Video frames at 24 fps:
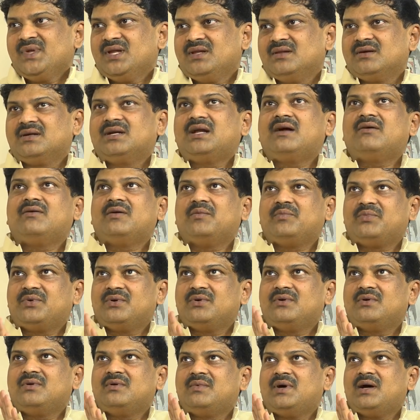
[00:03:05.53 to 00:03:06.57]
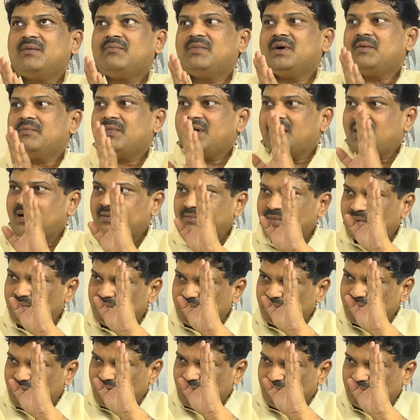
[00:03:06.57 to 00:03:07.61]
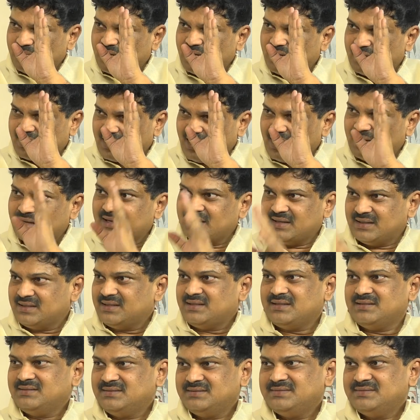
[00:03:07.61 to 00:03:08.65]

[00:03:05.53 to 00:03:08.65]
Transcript: ఎందుకంటే ఆవిడ ఎప్పుడో మా అమ్మమ్మ అమ్మమ్మ అమ్మగారి కాలం కదా